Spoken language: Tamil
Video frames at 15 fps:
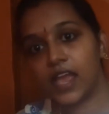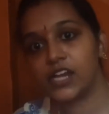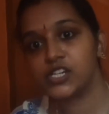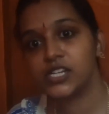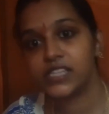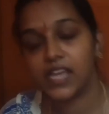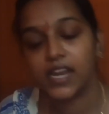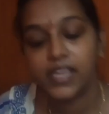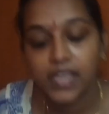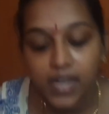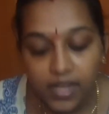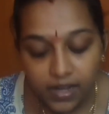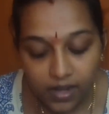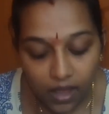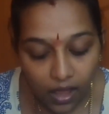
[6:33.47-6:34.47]
இருக்குது ஆக்சுவலாக
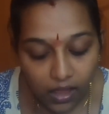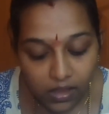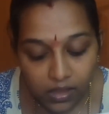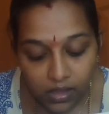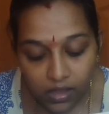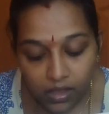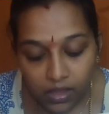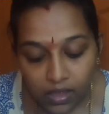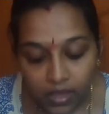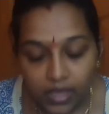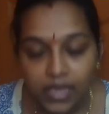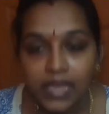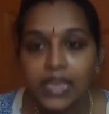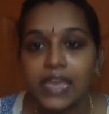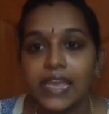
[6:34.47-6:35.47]
தலைக்கில் இருக்கா
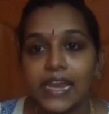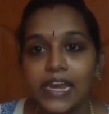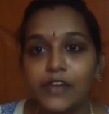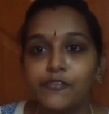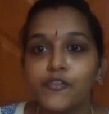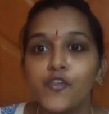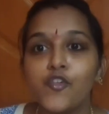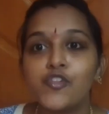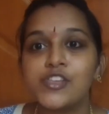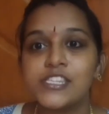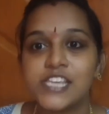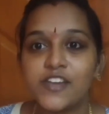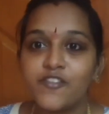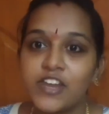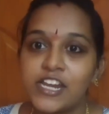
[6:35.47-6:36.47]
இல்லை ஃபோர்
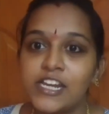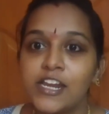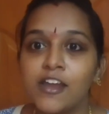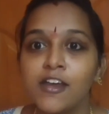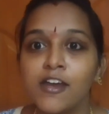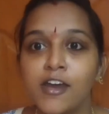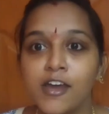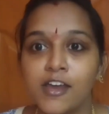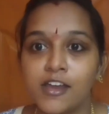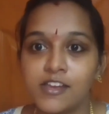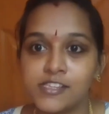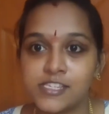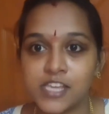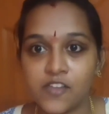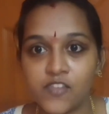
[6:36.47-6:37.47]
செவன்
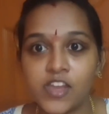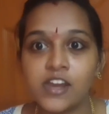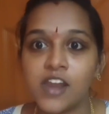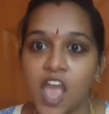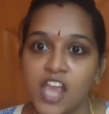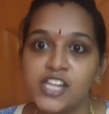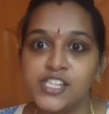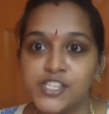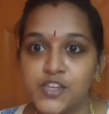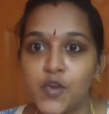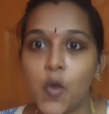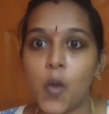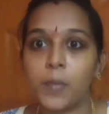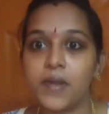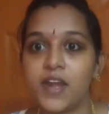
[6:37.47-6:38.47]
செவன் நைன்
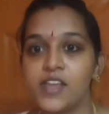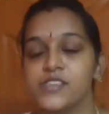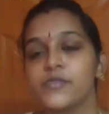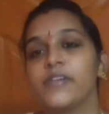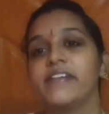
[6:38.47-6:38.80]
ஜீரோ அப்படின்னு